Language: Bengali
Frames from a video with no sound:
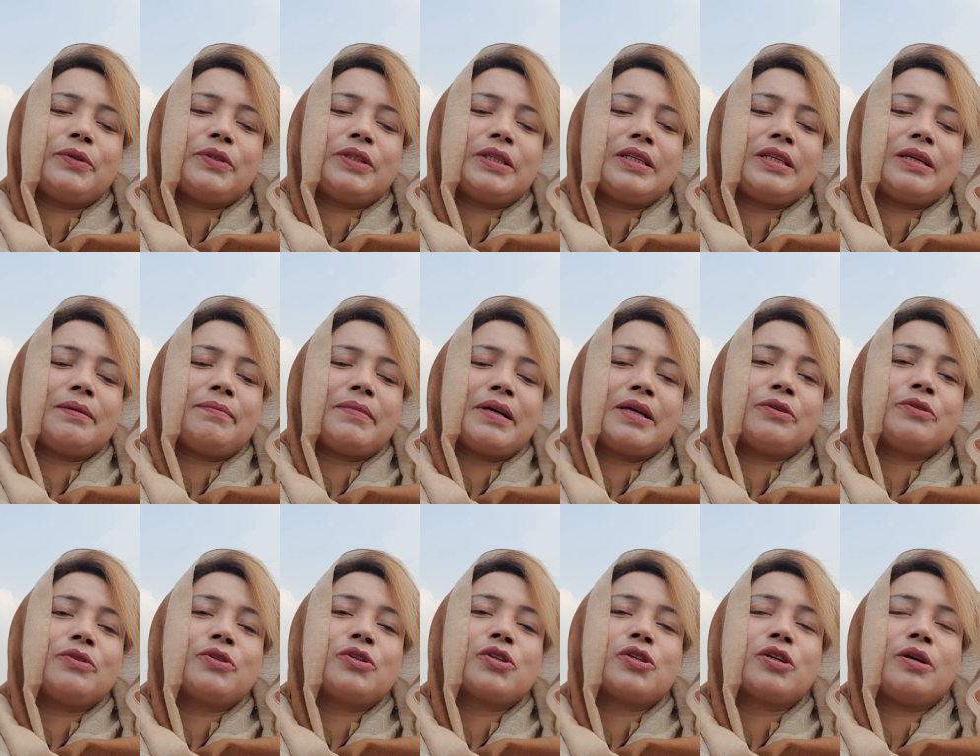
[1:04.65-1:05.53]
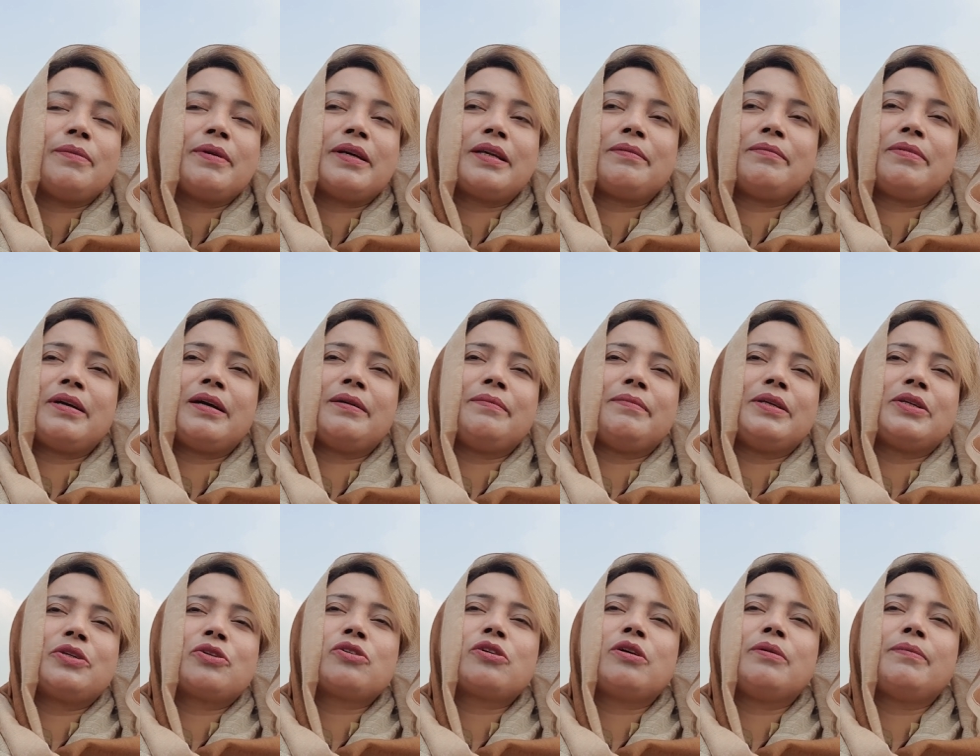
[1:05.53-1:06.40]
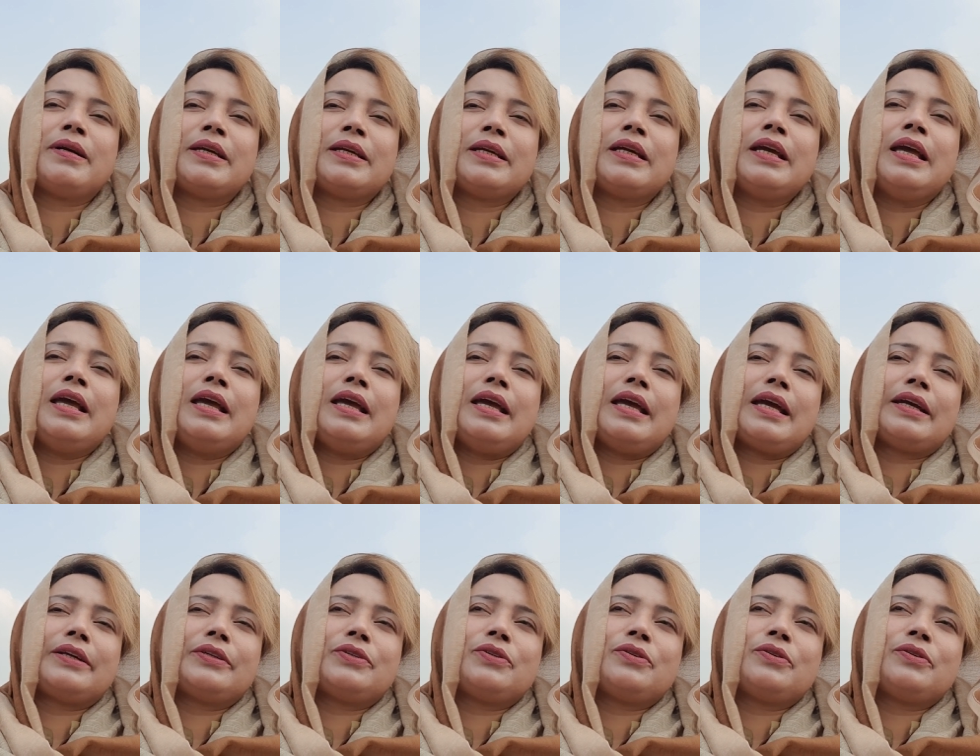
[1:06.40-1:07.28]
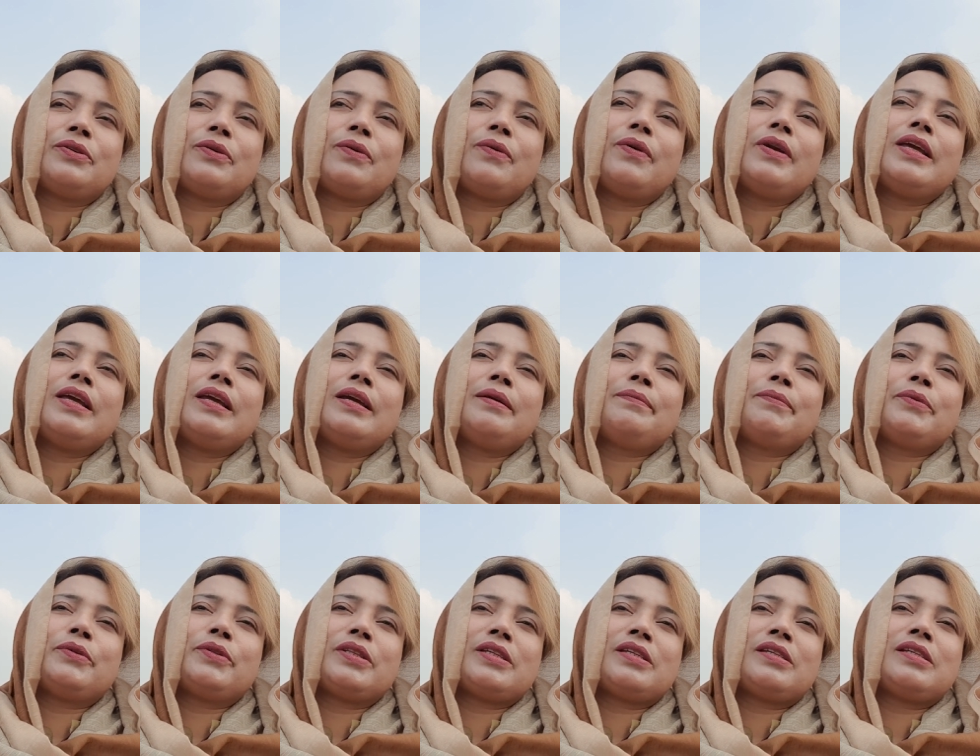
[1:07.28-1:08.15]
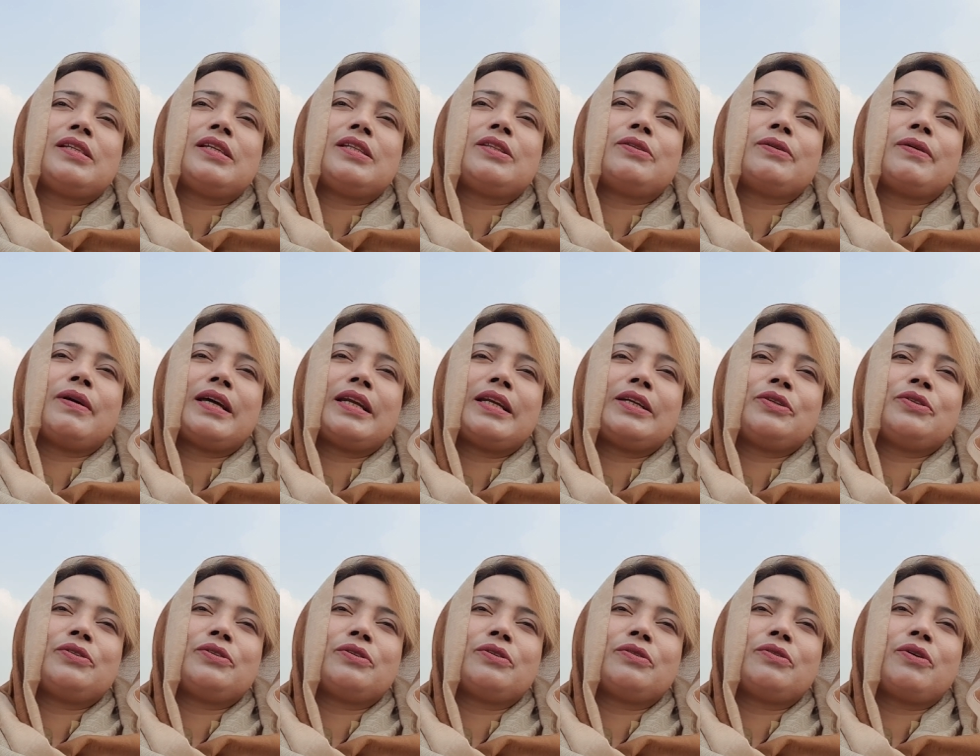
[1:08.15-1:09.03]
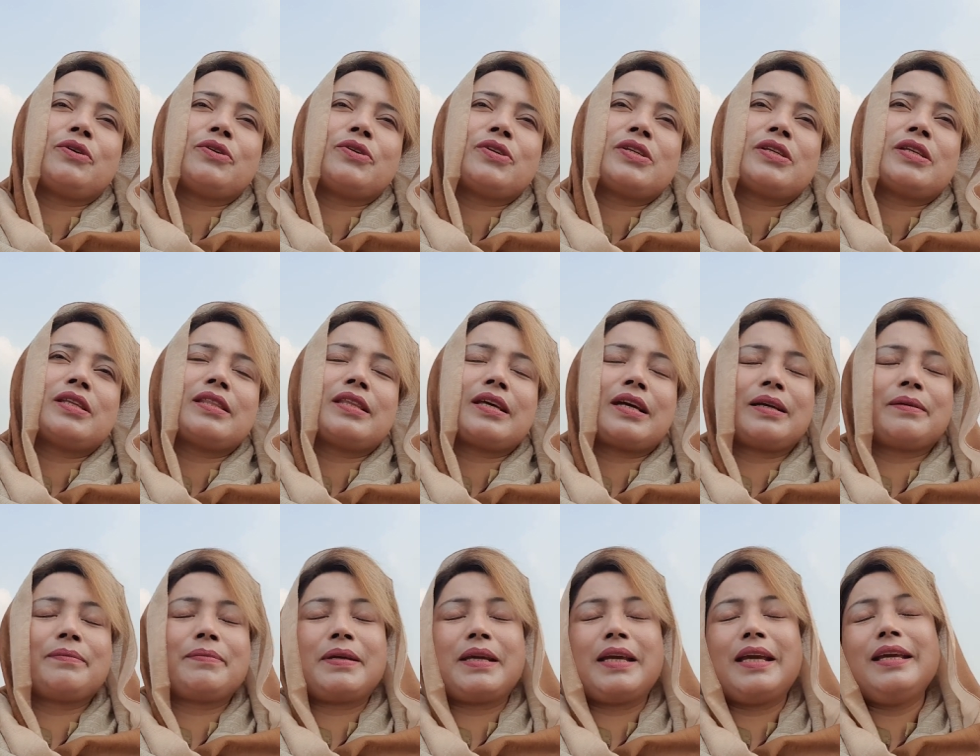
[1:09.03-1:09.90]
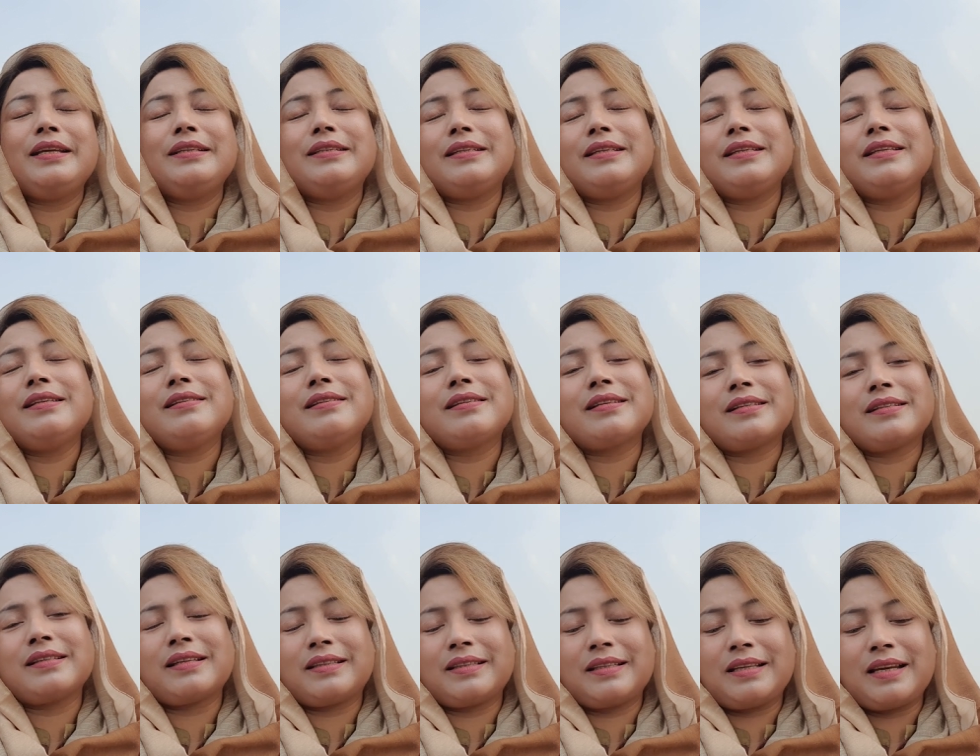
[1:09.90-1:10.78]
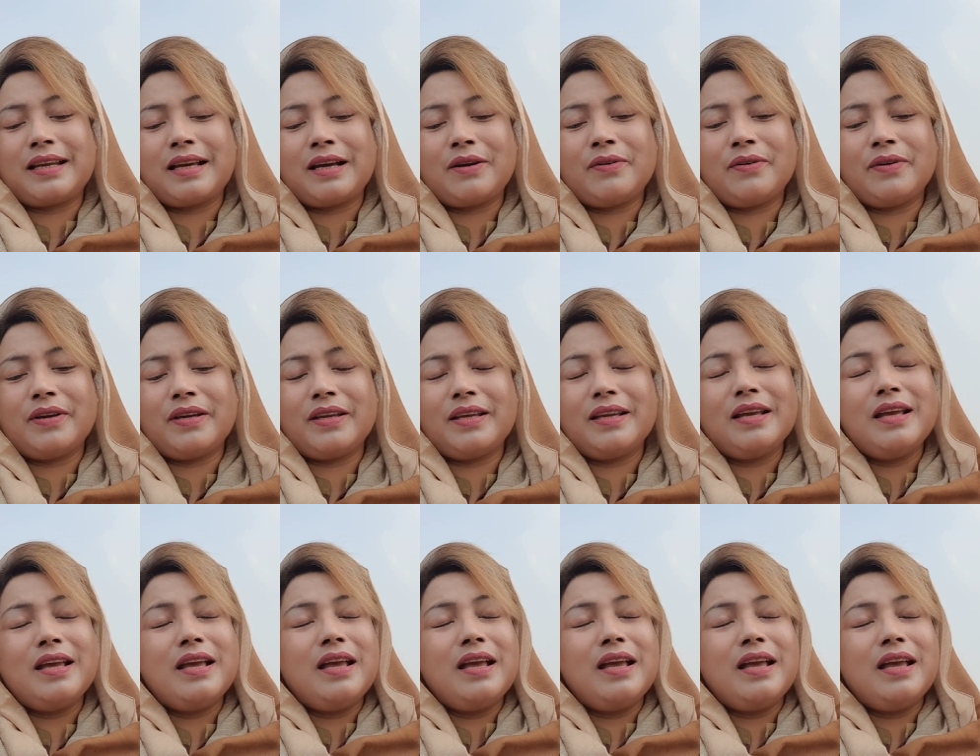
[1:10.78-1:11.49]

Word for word: প্রতিটা মানুষ সমানভাবে সবাই একজন অনেক প্রতিষ্ঠিত আরেকজন কষ্টে থাকবে এই জিনিসটা যাতে না হয়